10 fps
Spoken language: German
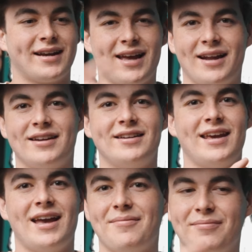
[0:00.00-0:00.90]
gerne
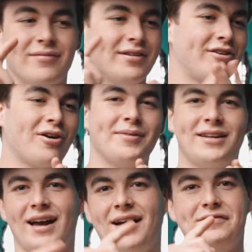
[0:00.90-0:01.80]
DM, einen
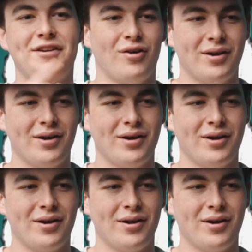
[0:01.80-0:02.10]
Kommentar, wie auch